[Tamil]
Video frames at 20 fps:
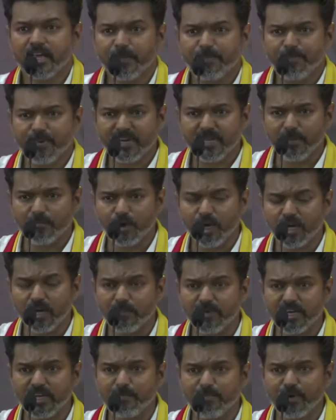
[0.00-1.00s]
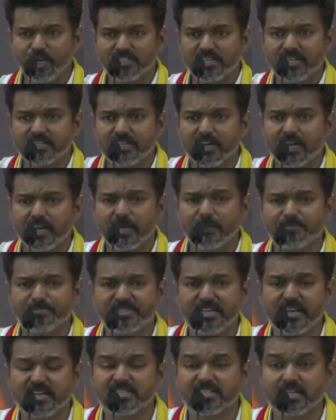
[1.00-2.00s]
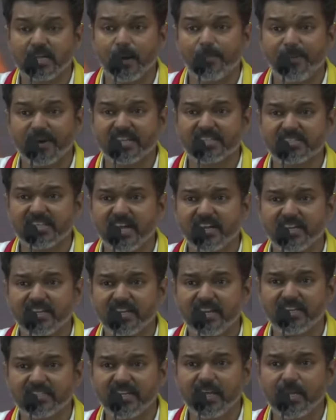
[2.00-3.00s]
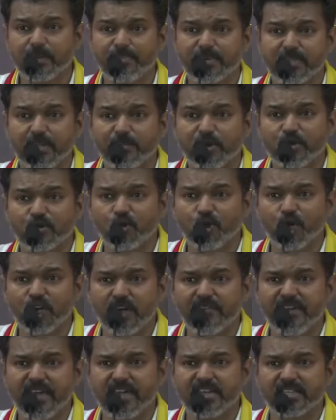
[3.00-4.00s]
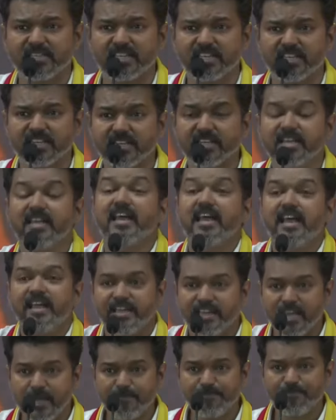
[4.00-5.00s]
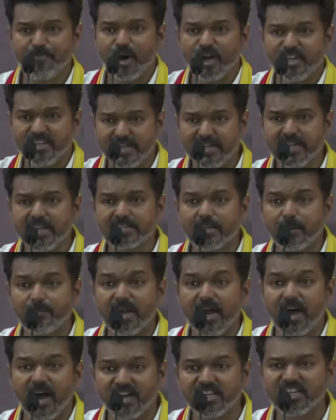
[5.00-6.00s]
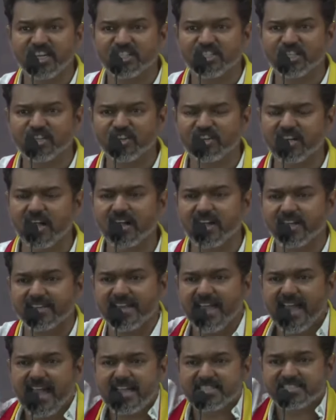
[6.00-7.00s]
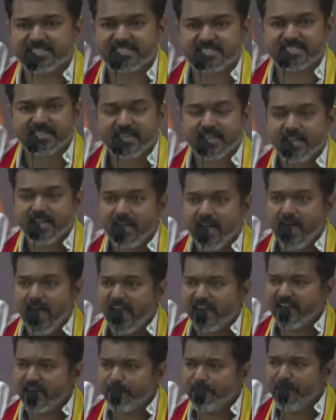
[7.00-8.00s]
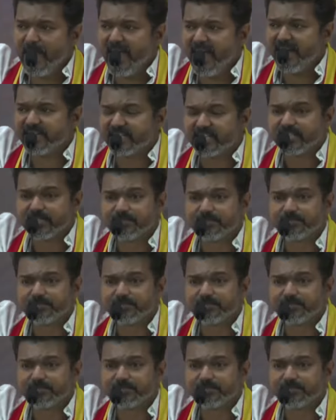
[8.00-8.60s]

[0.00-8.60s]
இப்படி முகமடி போட்ட கரப்ஷன் கபடதாரிகள் தான் இப்போ நம்ம கூடவே இருந்துகிட்டு இப்போ இங்க நம்மள ஆண்டுகிட்டு இருக்காங்க எஸ் ஐ ரிப்பீட்